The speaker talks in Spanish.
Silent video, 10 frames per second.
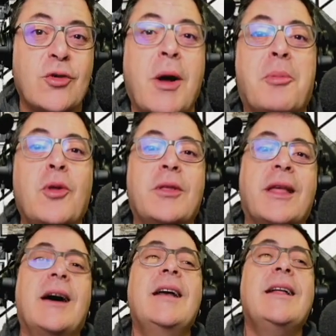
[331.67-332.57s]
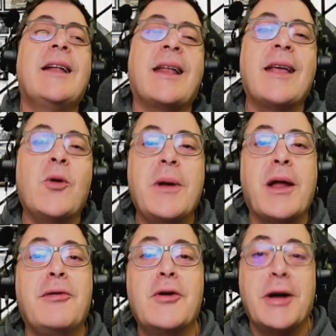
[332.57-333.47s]
una pronta
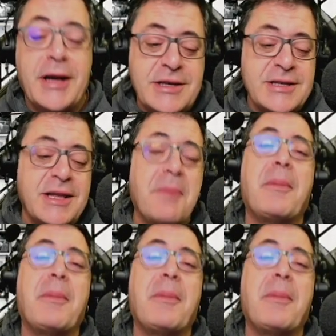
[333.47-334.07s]
recuperación que les está